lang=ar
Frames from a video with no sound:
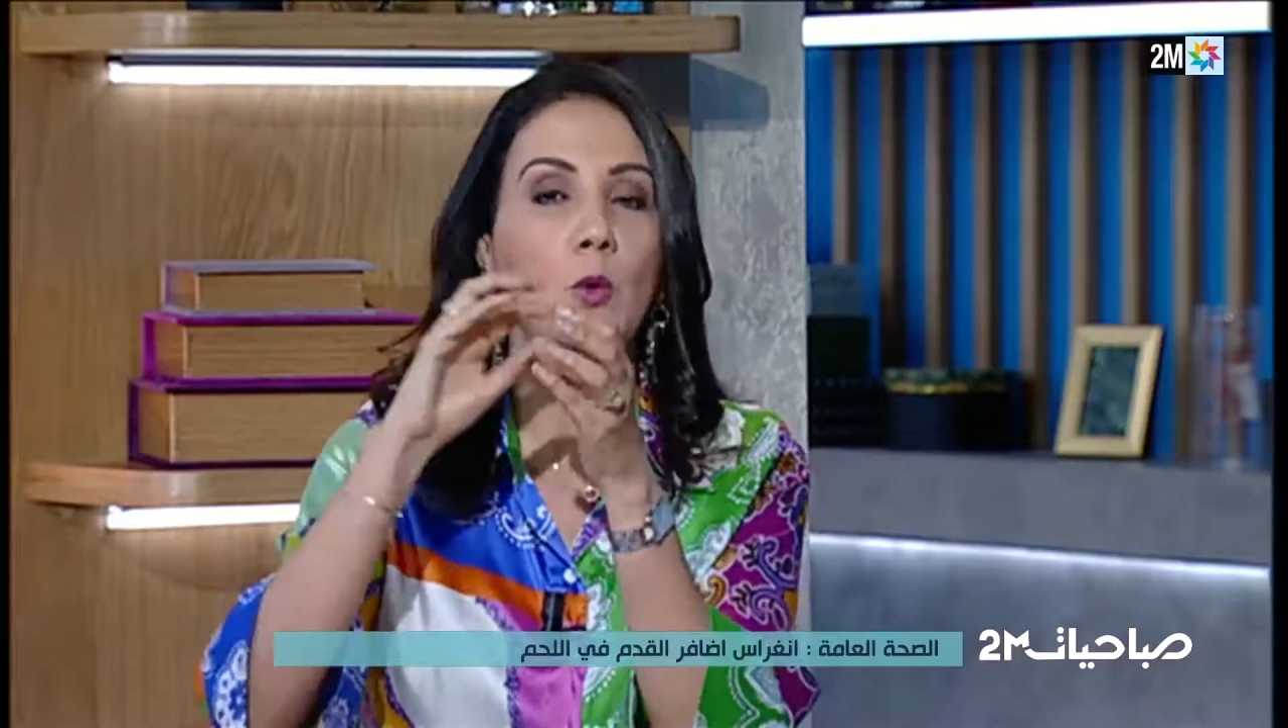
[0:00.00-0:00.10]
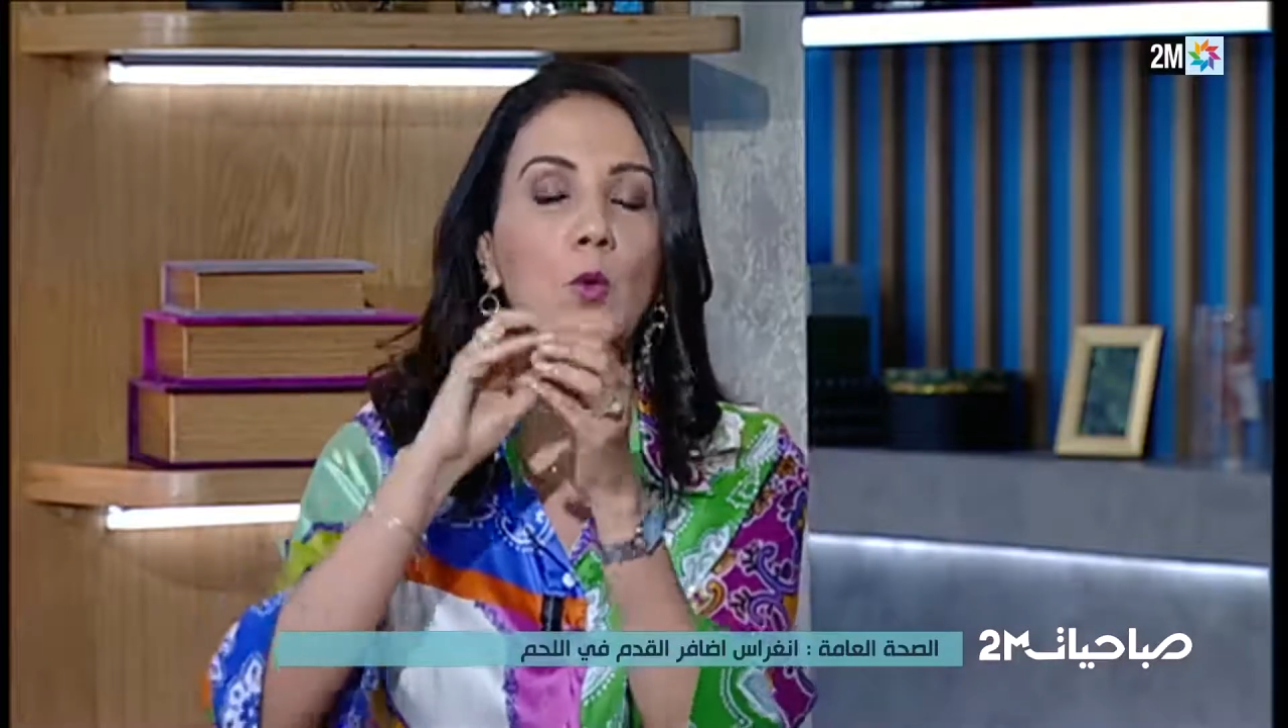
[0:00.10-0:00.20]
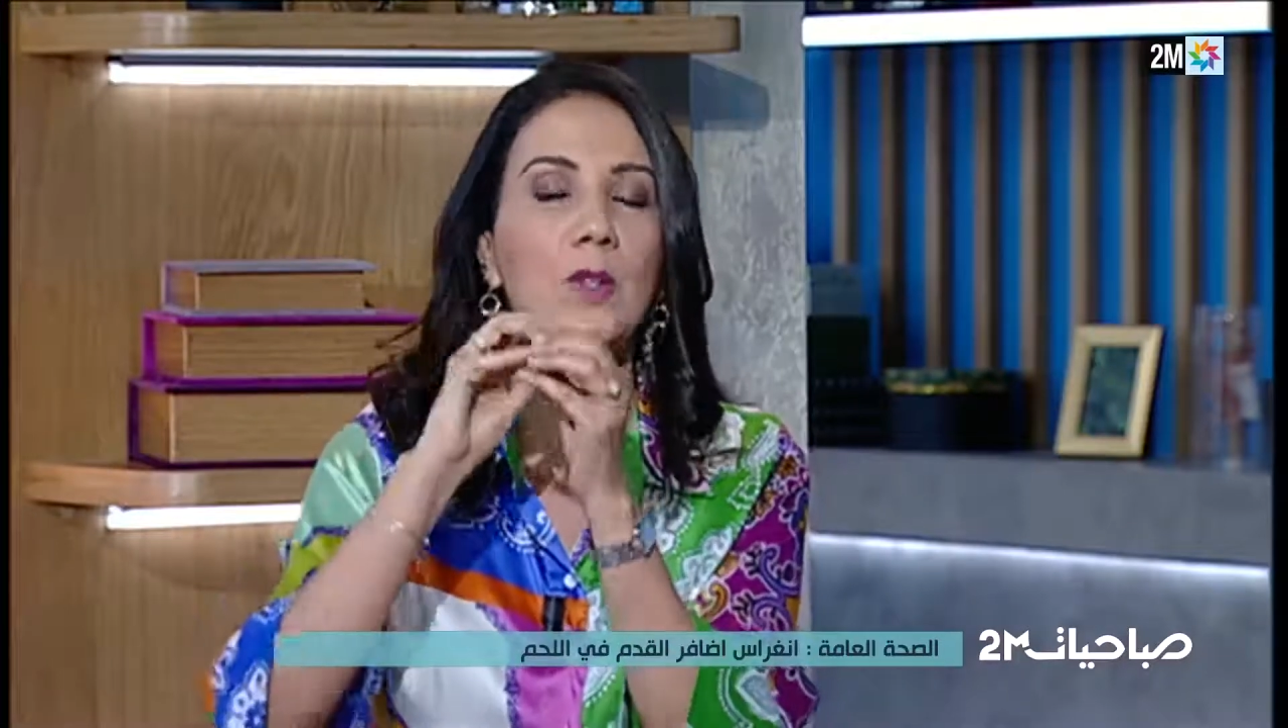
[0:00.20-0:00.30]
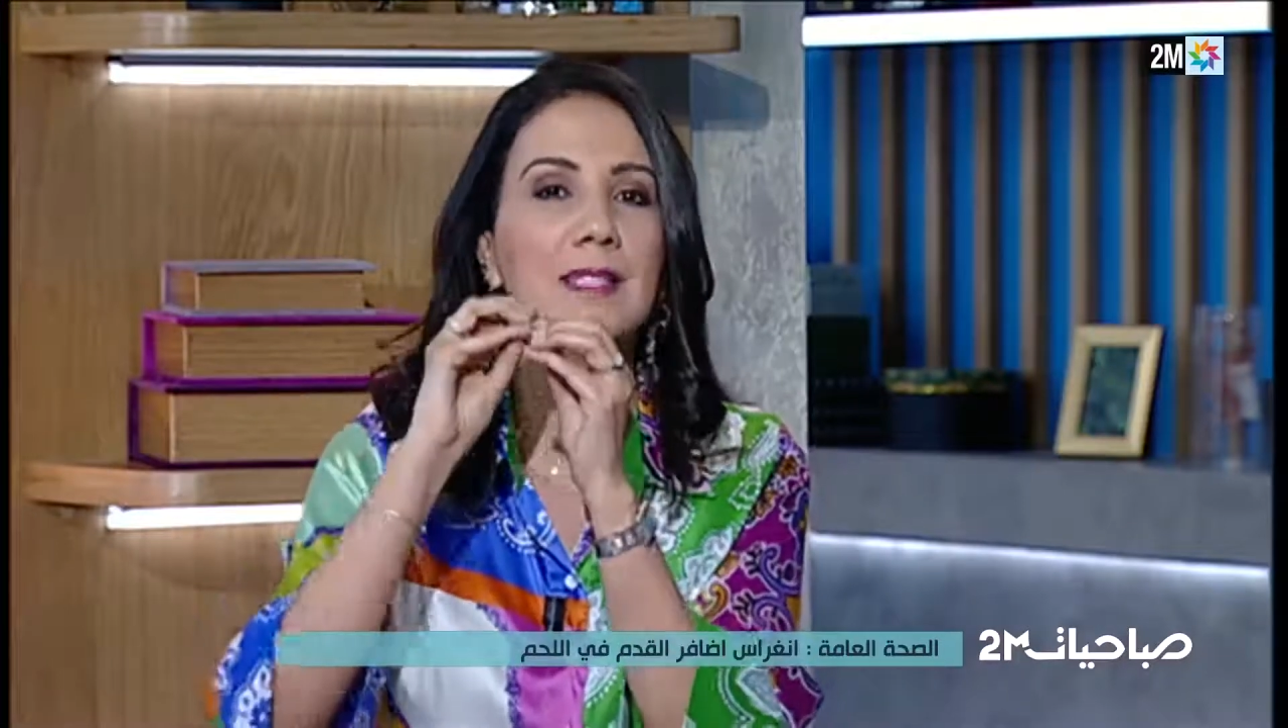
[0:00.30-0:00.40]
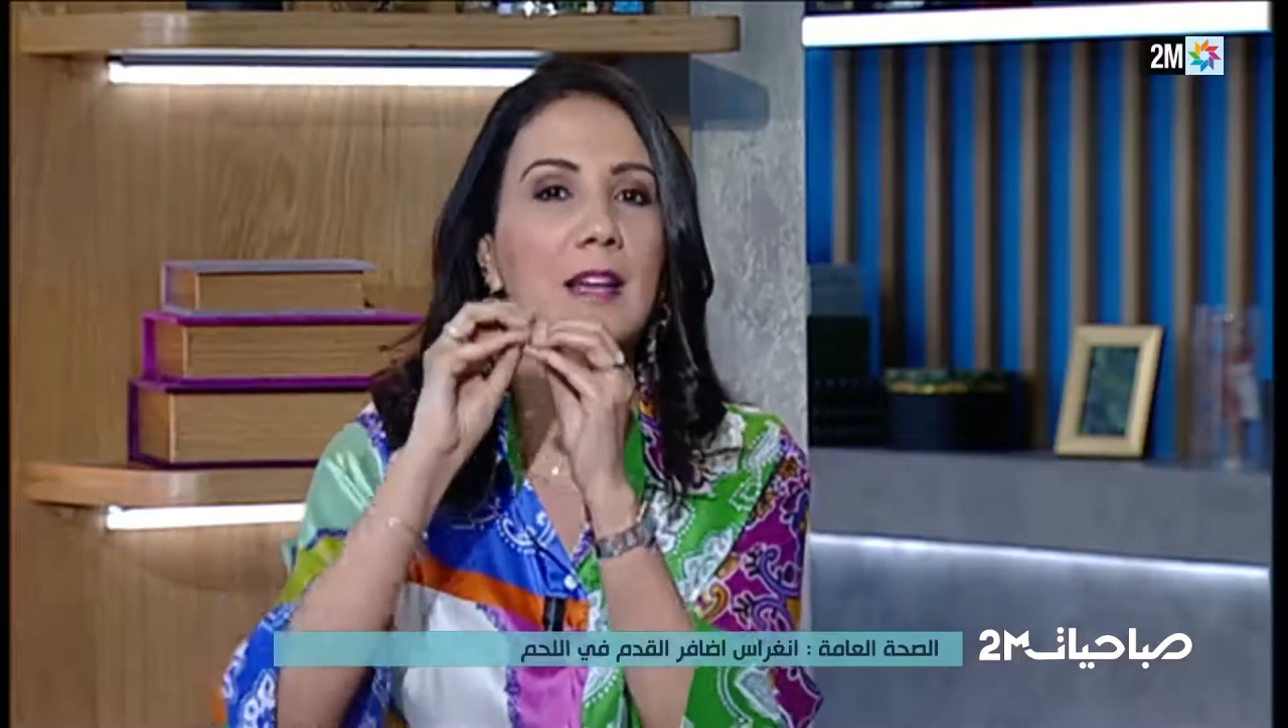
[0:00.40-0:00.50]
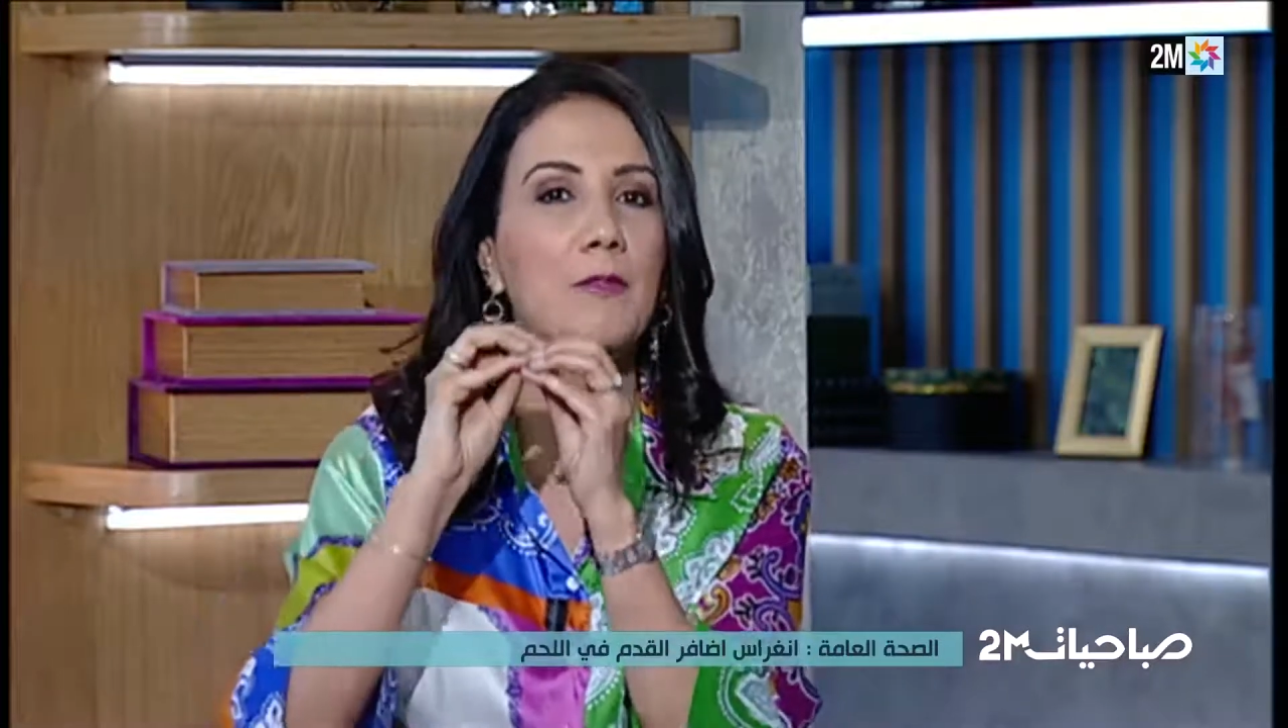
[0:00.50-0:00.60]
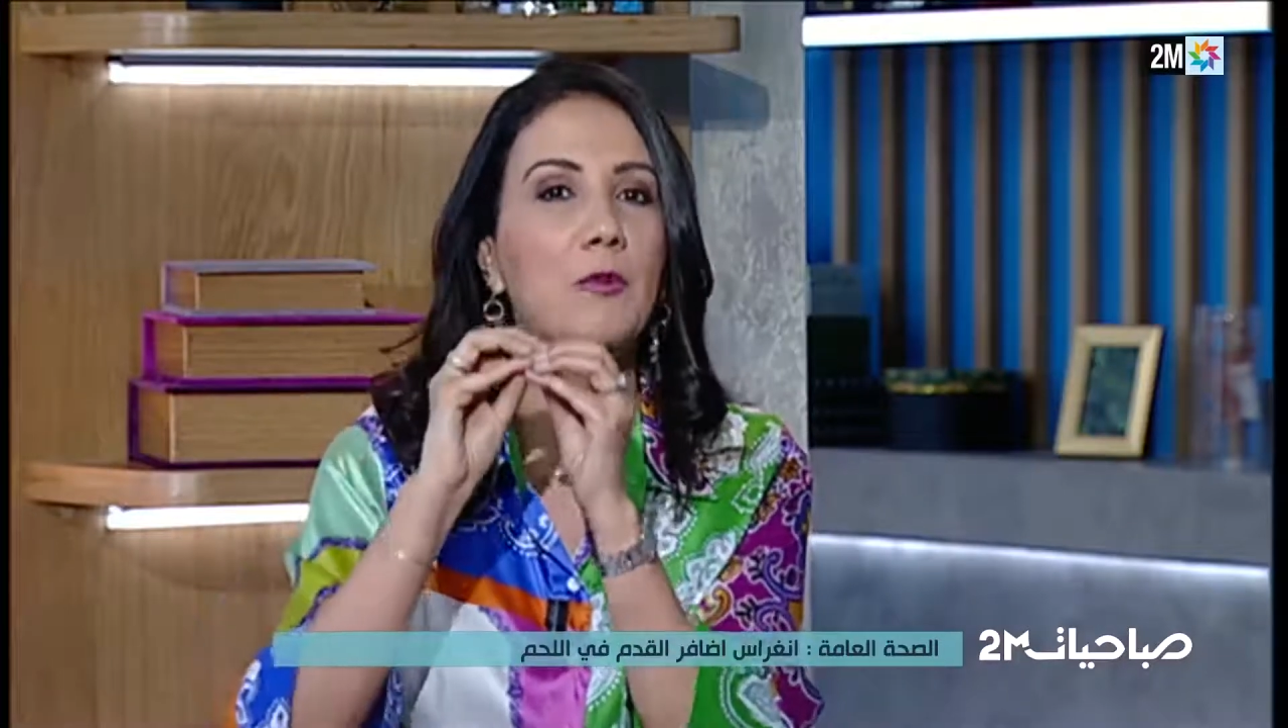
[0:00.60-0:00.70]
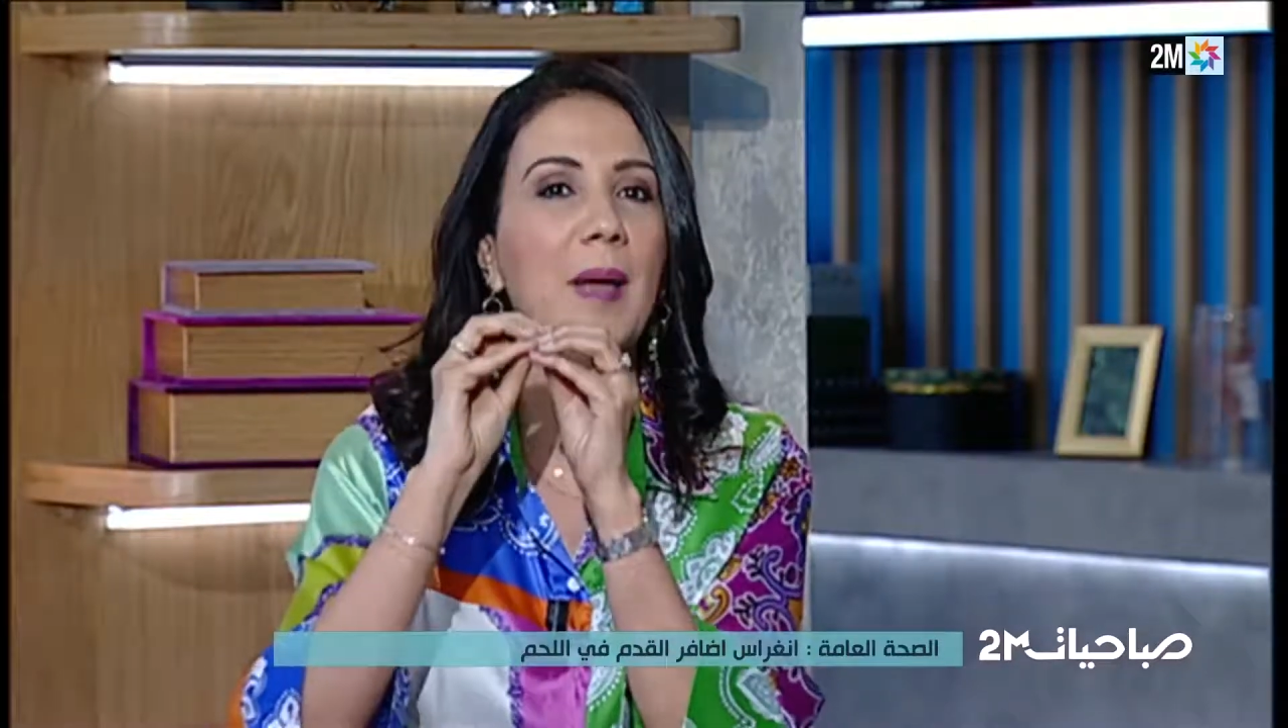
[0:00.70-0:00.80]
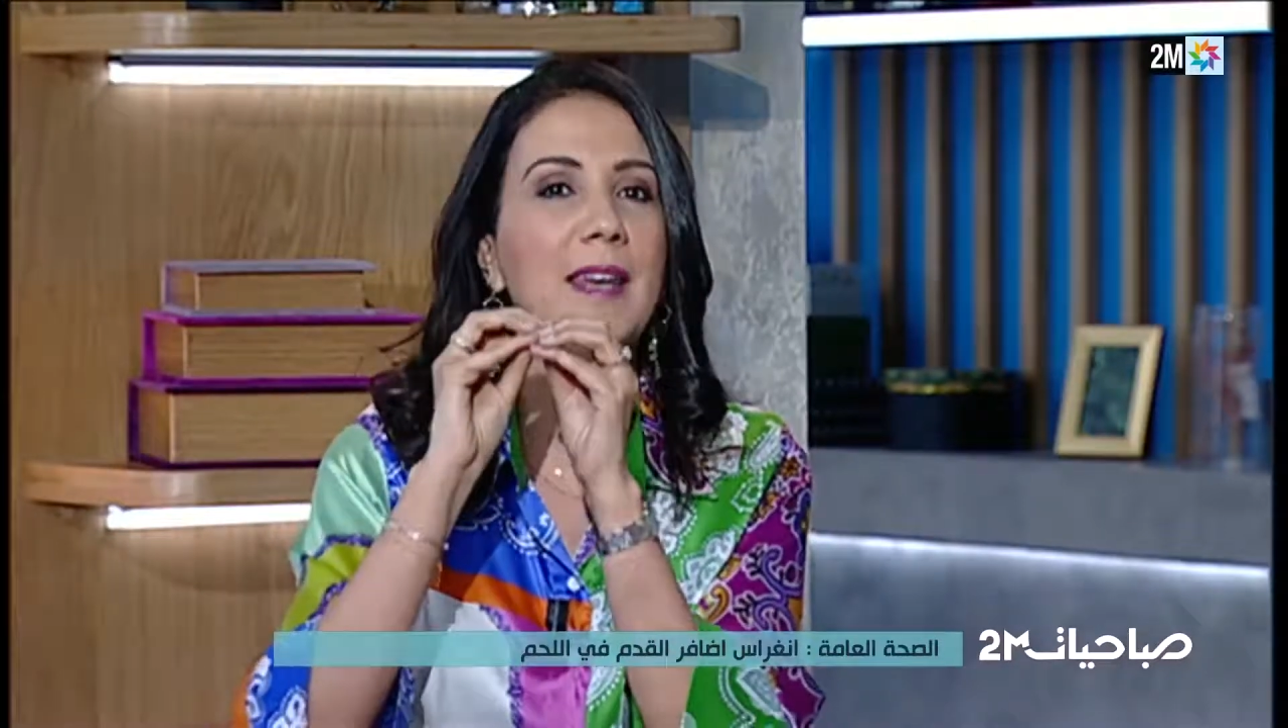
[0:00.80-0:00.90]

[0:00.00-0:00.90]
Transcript: وخصنا نعرفوا